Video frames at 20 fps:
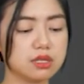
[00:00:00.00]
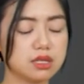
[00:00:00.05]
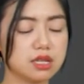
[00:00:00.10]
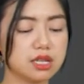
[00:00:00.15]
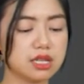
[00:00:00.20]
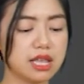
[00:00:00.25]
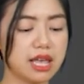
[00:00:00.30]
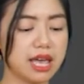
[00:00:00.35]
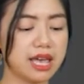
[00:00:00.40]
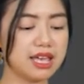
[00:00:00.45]

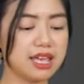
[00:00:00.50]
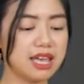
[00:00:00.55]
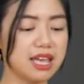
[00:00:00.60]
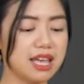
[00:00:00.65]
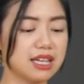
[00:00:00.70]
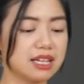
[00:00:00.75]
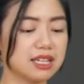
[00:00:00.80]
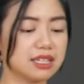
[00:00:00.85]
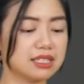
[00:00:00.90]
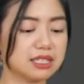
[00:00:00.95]
vậy
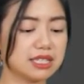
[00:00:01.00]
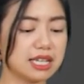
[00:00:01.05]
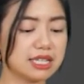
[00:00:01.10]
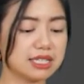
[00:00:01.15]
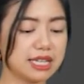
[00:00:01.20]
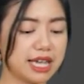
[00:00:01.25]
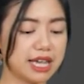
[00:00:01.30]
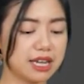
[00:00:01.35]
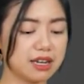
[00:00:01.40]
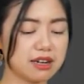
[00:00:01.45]
xé
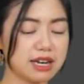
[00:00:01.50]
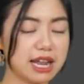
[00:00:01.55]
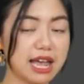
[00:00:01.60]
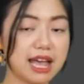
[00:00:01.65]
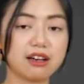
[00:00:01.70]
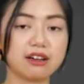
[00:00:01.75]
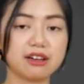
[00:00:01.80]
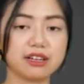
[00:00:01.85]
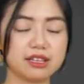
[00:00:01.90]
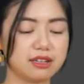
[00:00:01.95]
xé nó ra
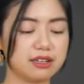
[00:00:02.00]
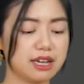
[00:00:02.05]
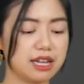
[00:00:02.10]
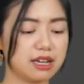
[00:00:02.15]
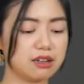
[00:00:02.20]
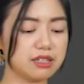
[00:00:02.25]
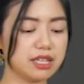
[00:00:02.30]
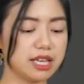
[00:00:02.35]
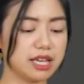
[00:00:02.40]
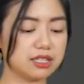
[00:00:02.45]
thôi là
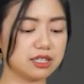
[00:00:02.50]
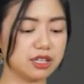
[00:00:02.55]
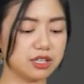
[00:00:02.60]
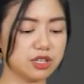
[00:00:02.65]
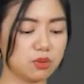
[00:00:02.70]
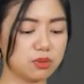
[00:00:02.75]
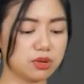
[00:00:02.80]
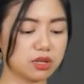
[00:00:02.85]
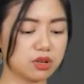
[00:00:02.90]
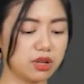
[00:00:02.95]
có thể sử
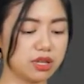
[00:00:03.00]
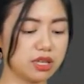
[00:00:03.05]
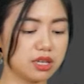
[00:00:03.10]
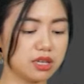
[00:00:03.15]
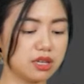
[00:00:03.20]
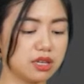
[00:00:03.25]
dụng được rồi